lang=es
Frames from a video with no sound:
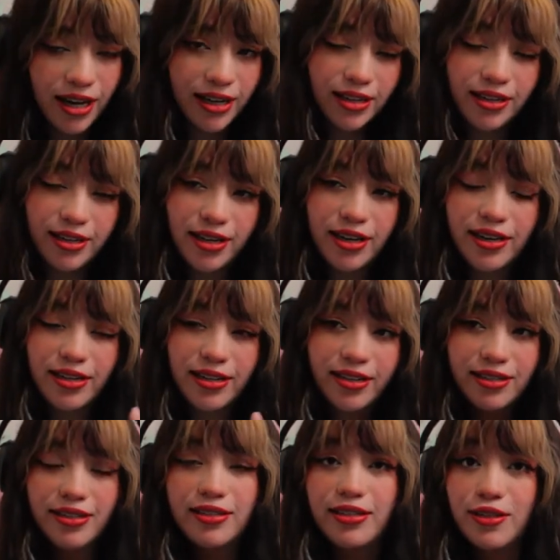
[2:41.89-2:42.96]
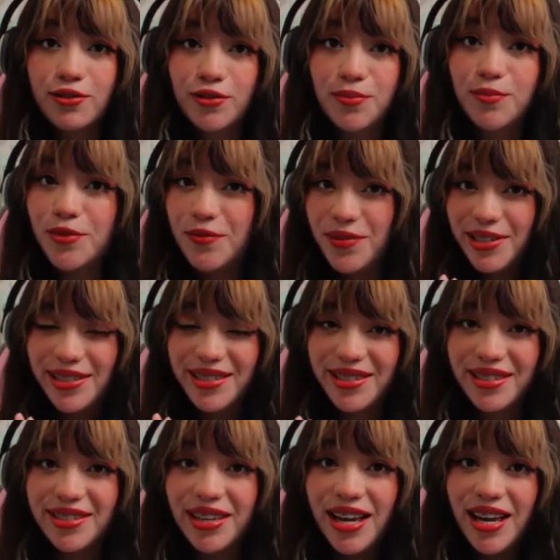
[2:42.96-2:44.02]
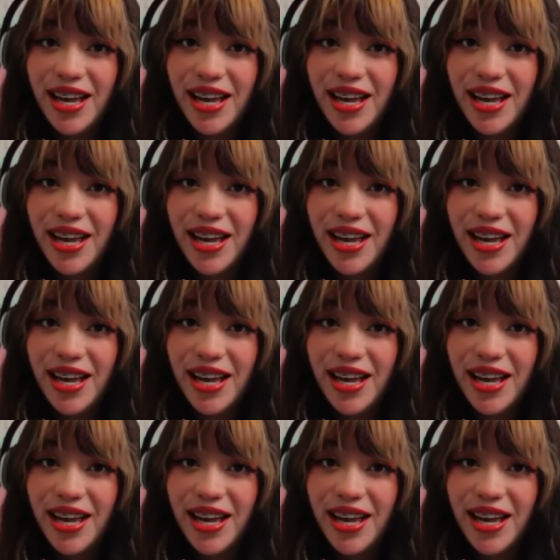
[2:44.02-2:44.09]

arreglar y sentirnos muy felices